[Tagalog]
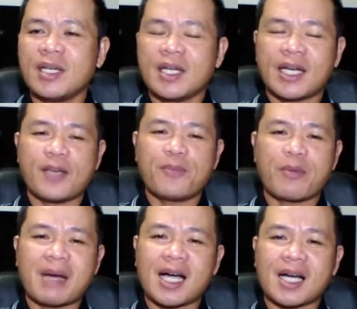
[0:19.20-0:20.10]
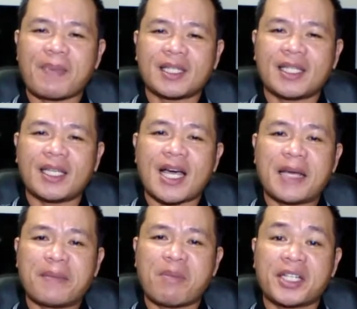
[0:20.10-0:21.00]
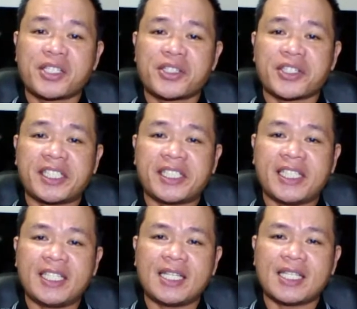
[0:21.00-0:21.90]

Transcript: Ngayon po mga kapatid ay March 30,